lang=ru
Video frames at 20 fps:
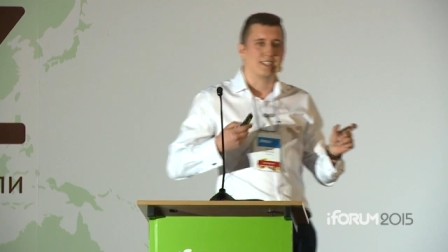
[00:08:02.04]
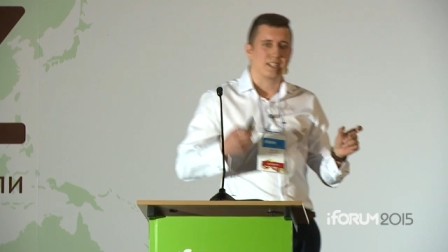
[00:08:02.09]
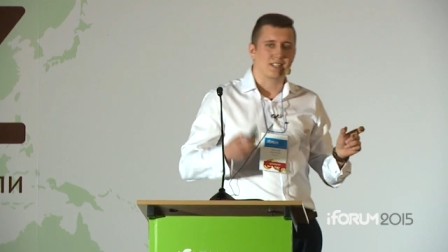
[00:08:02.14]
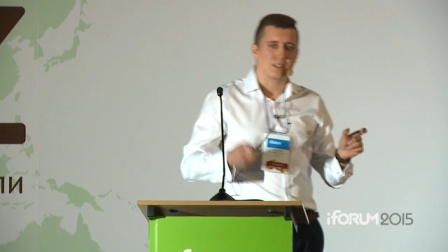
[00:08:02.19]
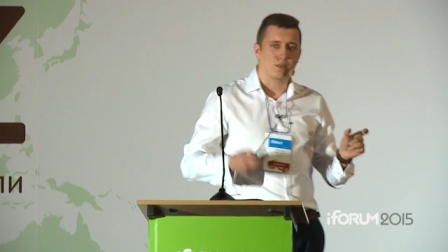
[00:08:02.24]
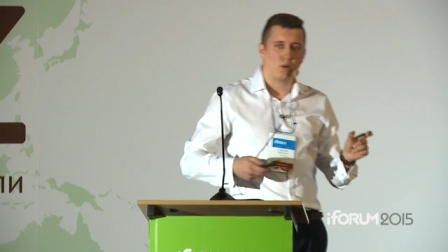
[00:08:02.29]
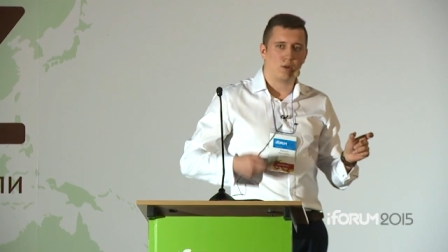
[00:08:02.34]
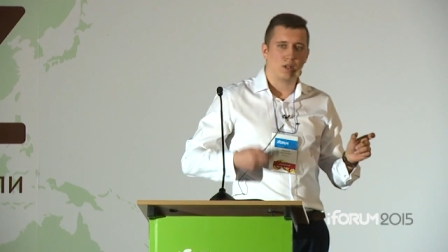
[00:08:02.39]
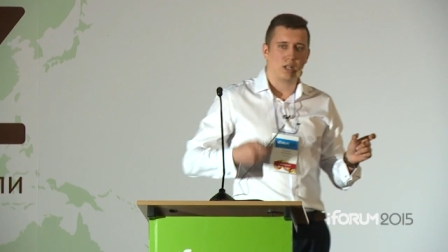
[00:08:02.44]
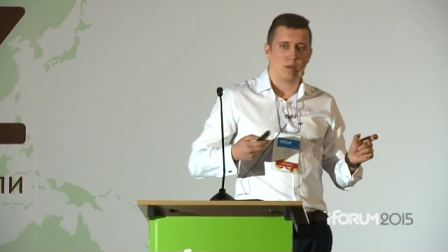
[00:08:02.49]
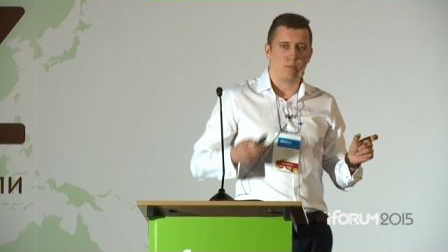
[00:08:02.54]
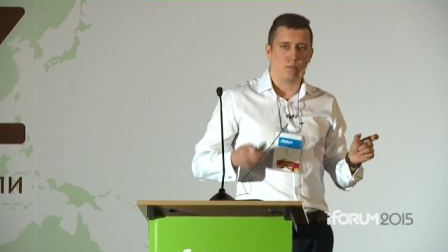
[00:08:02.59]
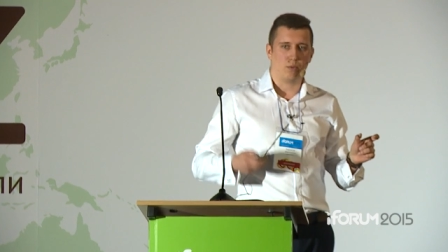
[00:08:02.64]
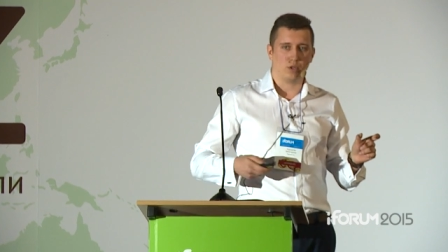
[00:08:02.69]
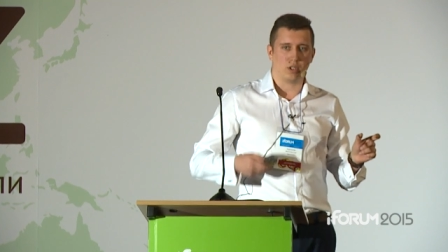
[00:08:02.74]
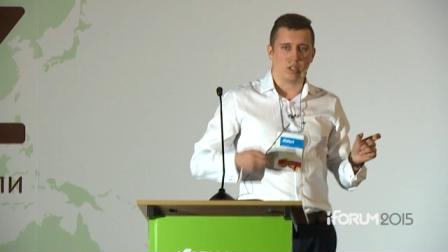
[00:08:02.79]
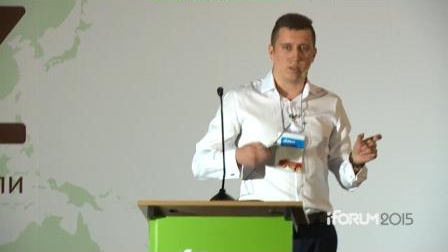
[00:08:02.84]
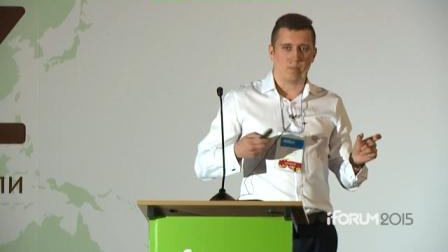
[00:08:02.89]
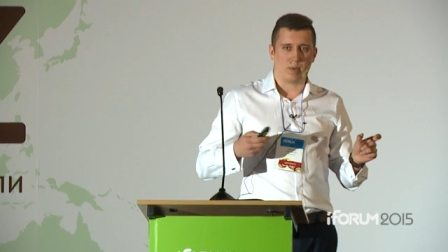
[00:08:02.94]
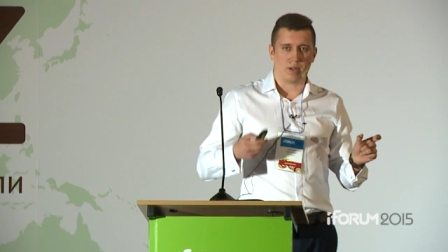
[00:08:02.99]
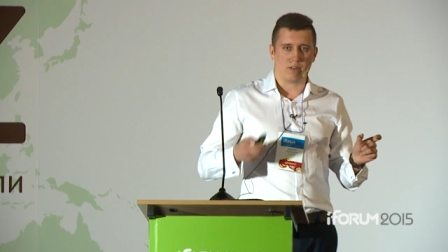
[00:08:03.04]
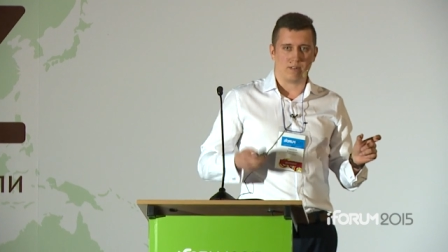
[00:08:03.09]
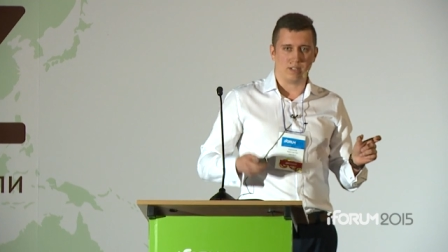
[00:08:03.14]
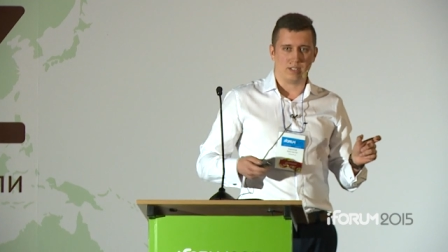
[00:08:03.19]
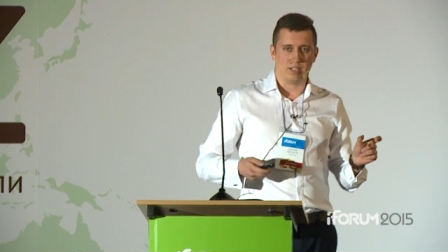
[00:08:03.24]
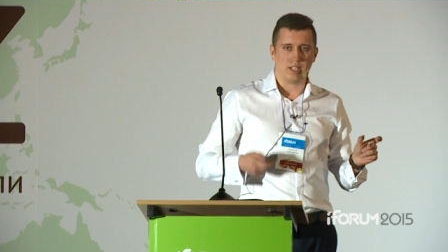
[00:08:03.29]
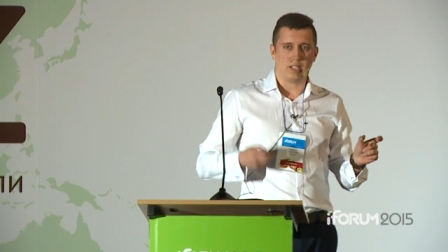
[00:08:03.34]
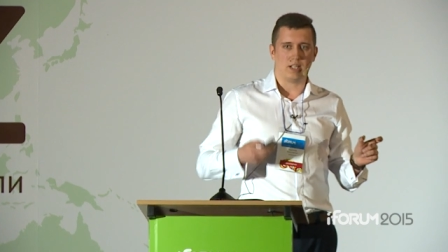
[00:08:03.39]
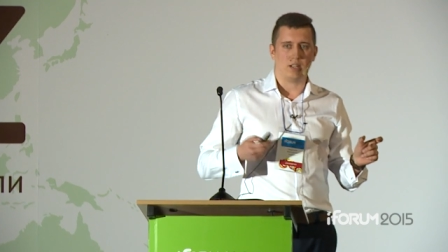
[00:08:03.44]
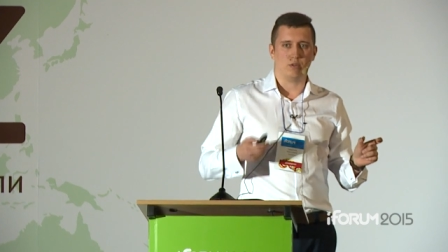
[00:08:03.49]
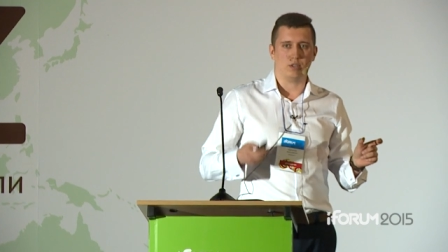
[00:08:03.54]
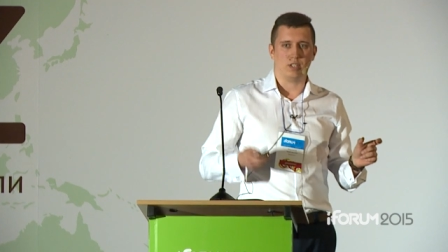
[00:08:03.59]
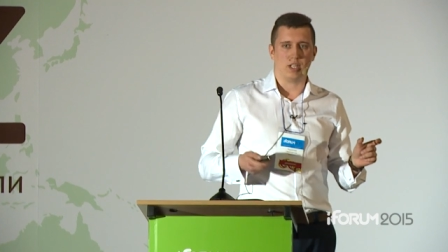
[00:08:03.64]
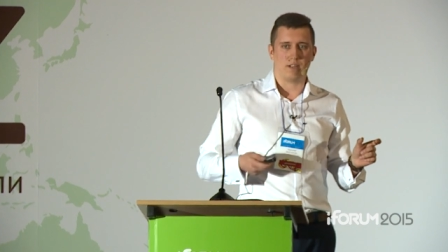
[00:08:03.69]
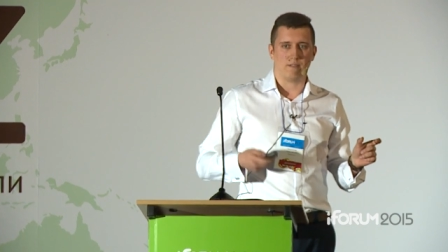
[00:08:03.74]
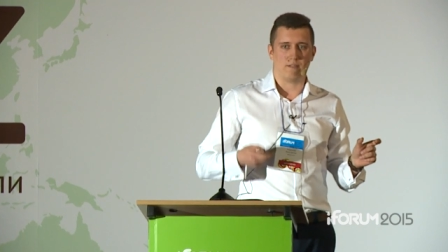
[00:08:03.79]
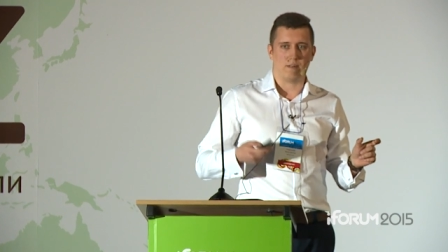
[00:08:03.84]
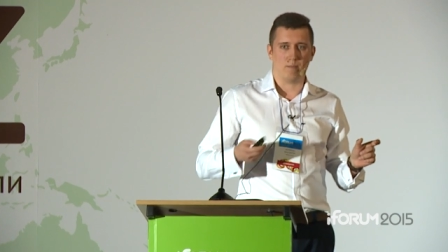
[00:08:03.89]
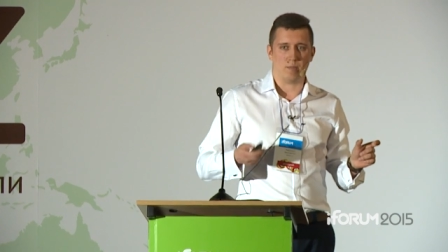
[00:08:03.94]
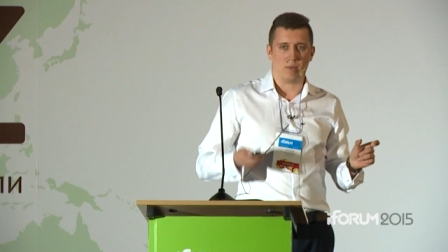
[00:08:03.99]
за сколько будет приводить
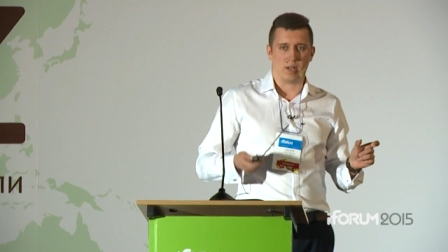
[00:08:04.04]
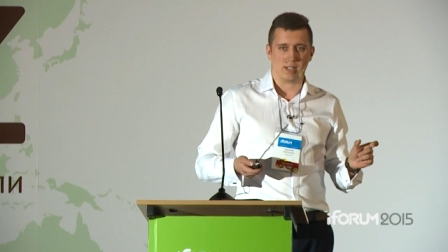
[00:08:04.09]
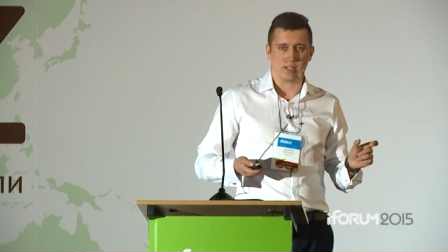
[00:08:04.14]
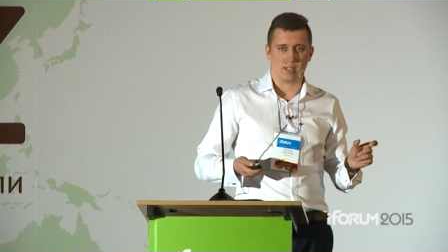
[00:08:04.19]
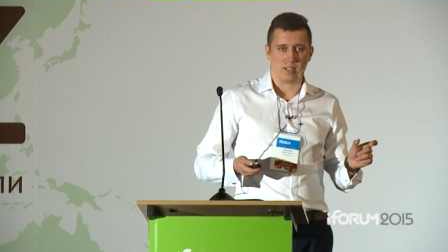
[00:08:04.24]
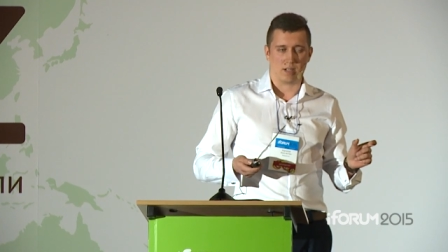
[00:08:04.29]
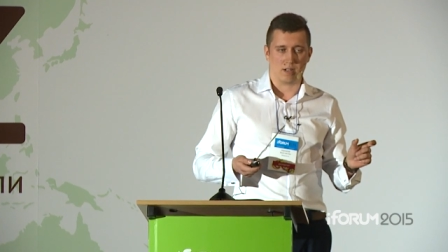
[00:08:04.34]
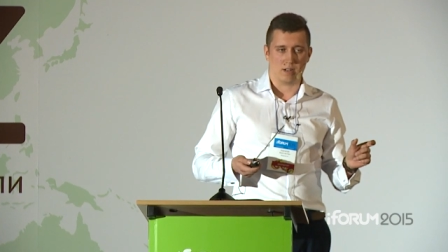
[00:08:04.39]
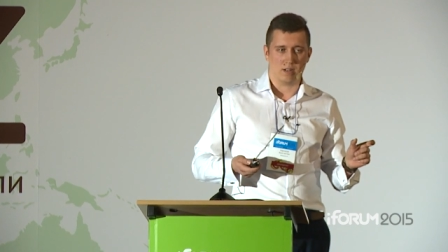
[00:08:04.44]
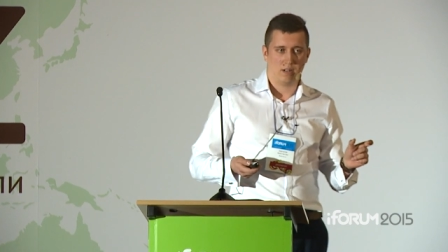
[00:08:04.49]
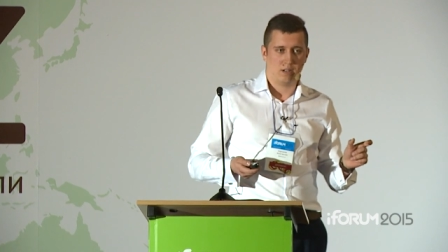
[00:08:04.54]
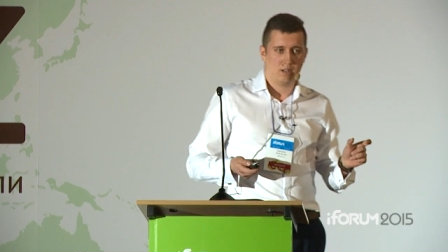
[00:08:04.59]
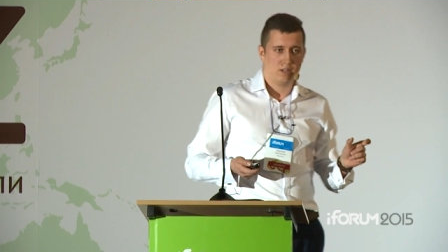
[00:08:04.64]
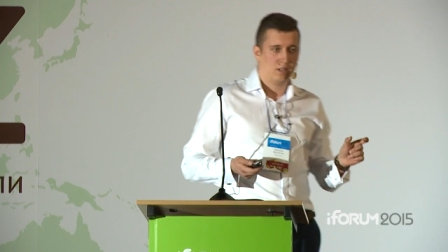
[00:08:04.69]
людей вебмастер.